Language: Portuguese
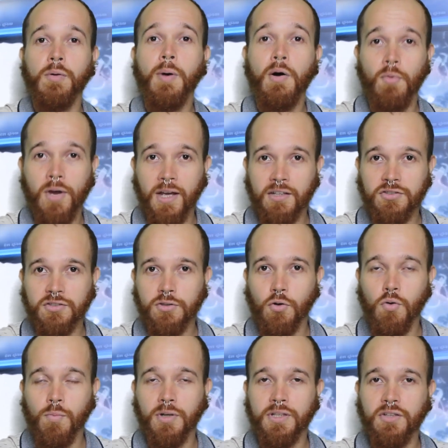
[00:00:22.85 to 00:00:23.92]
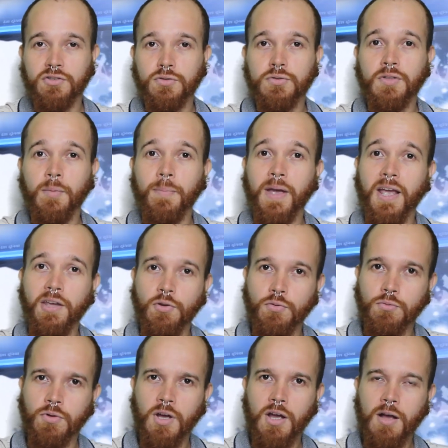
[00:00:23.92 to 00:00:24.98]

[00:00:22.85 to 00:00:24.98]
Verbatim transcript: Maués, que é o comandante do CPR-1,